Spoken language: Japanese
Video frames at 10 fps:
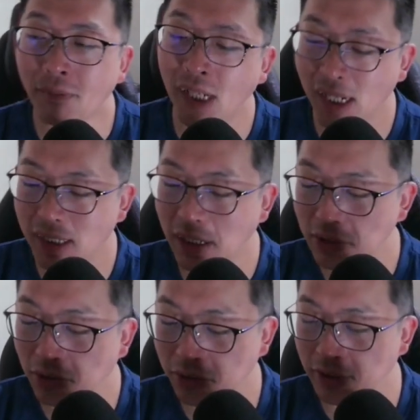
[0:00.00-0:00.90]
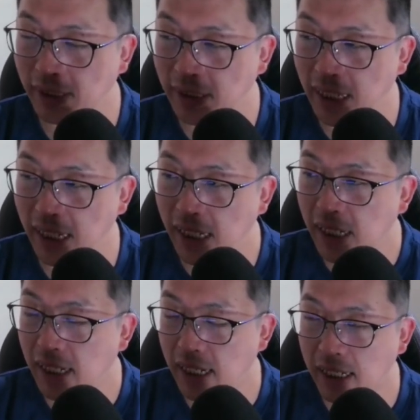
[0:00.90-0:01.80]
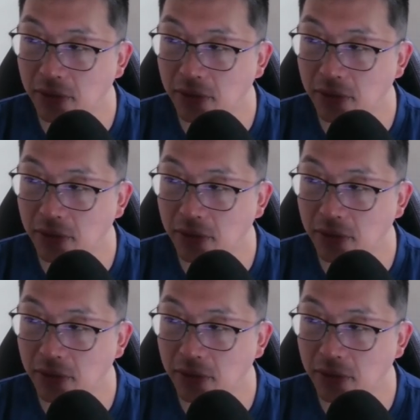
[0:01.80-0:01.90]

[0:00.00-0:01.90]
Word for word: えー、っていうことなんで、えー、